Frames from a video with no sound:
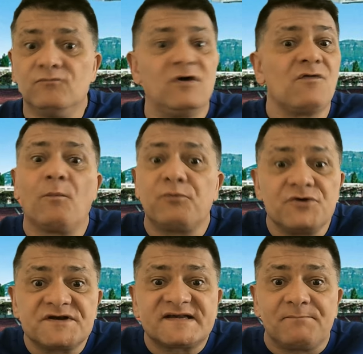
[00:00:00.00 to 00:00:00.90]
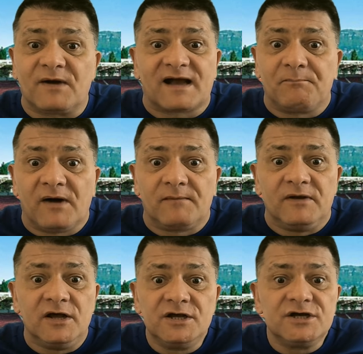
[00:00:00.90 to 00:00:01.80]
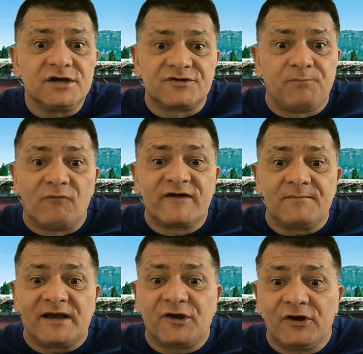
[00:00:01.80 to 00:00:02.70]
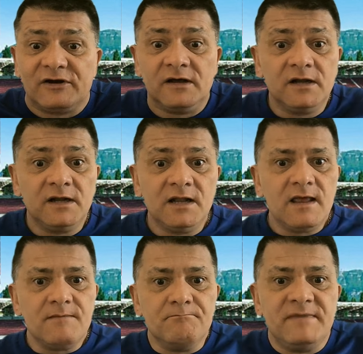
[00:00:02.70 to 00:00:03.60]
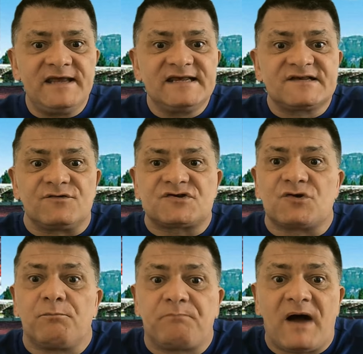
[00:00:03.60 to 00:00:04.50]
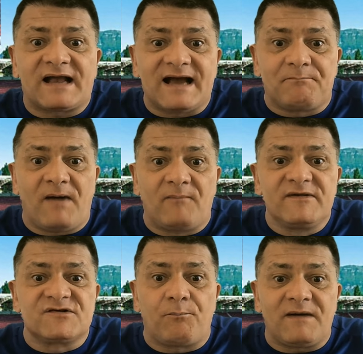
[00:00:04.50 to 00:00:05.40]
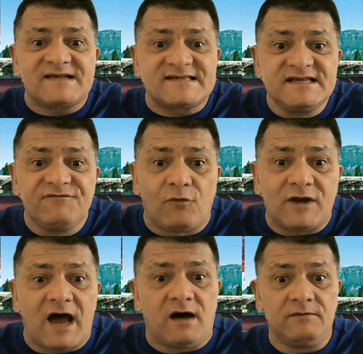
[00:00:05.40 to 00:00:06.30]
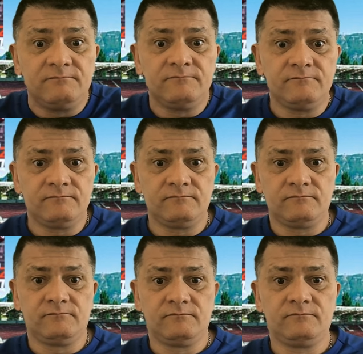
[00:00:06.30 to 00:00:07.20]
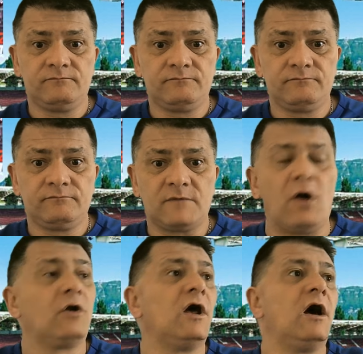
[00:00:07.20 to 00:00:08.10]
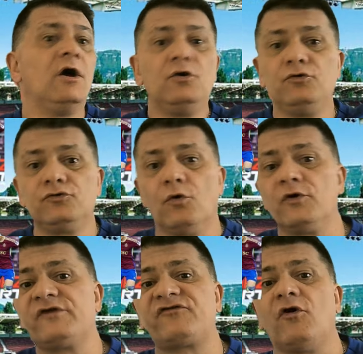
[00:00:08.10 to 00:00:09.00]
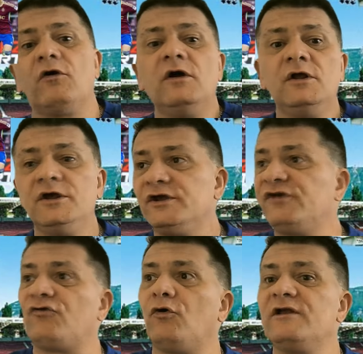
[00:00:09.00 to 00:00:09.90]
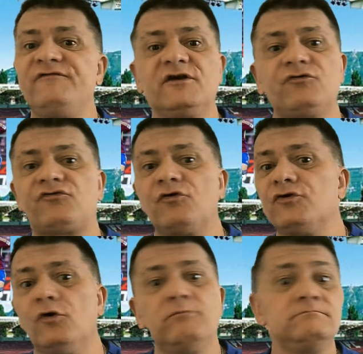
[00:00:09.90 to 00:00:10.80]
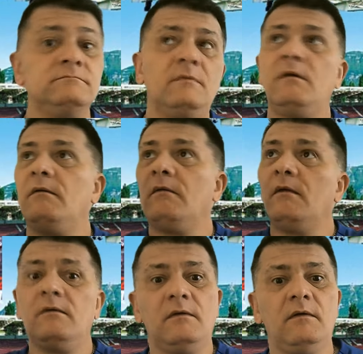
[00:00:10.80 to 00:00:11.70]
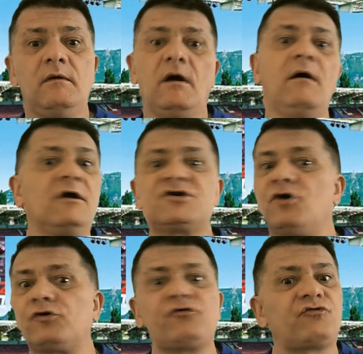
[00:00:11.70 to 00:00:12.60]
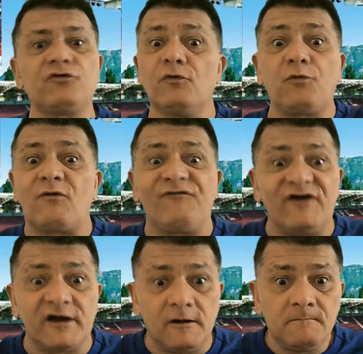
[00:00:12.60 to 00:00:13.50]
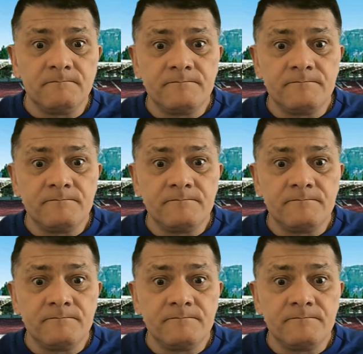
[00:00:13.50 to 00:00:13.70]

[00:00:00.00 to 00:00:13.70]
Moi non plus, j'y serais pas capable. Je peux ouvrir ma gueule. Mais ils n'en sont pas capables, ils n'ont pas ce niveau-là. Ah, oh là, Ludo, il sort. Il sort Olivier Custodio. Euh, short Custodio, pourquoi faire